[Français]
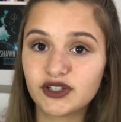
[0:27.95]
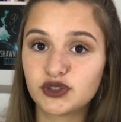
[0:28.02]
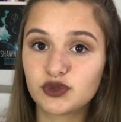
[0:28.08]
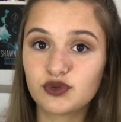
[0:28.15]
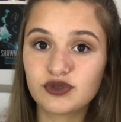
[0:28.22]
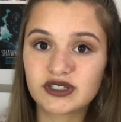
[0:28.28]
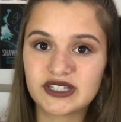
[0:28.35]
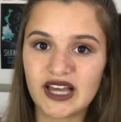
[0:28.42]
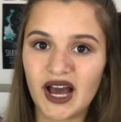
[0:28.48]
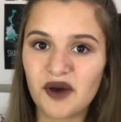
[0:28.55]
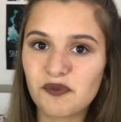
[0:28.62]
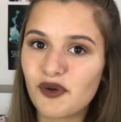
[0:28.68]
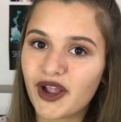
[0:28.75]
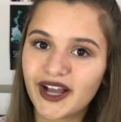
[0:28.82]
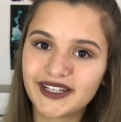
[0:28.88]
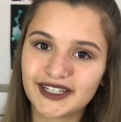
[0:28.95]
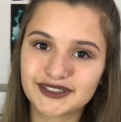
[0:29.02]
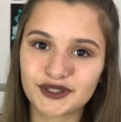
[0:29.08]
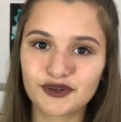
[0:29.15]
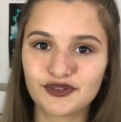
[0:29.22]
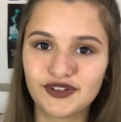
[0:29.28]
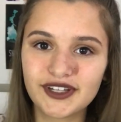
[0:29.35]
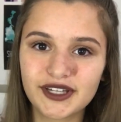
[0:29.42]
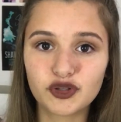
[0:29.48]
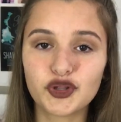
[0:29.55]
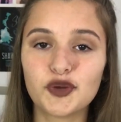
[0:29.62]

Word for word: du coup c'est un peu catastrophique.